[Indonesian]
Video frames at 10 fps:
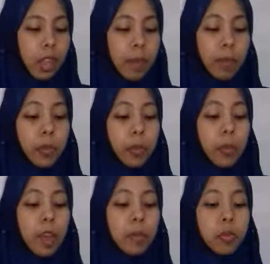
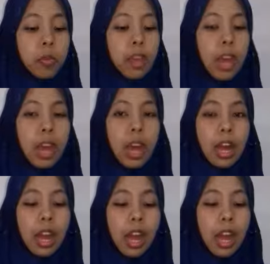napsu nafsu
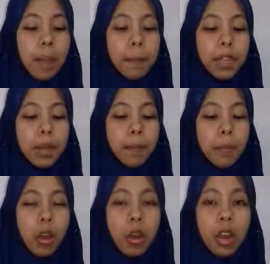sarakah mikem
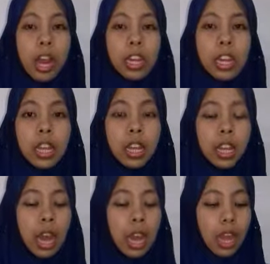poho
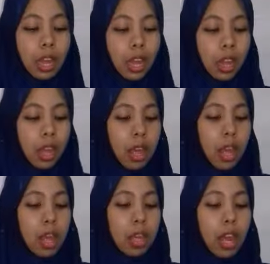kadirina
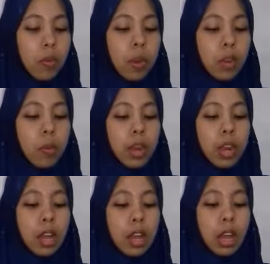kawek wek
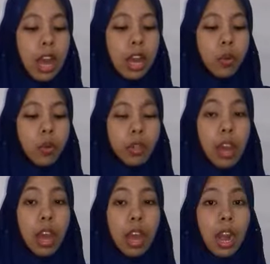lengkah nu
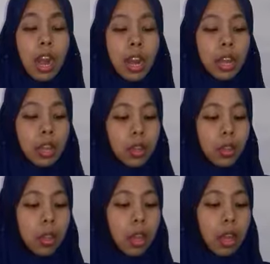salah
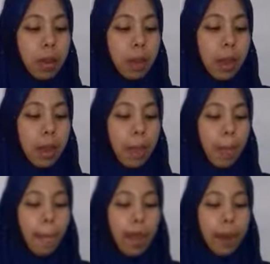ba
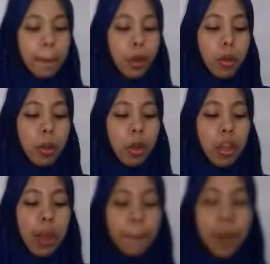abong
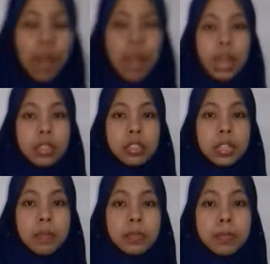boga pangkat
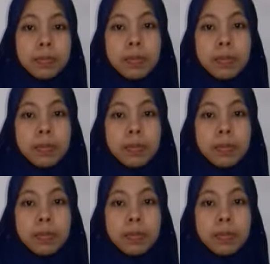ceng